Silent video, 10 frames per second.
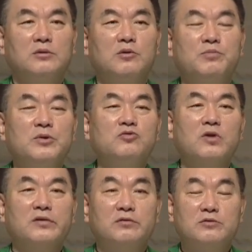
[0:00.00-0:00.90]
또
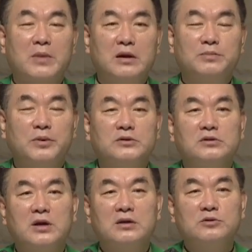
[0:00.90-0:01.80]
미국에서도 많이
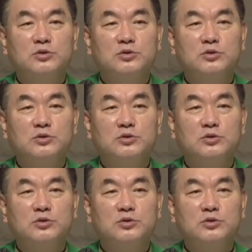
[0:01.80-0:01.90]
퍼진다는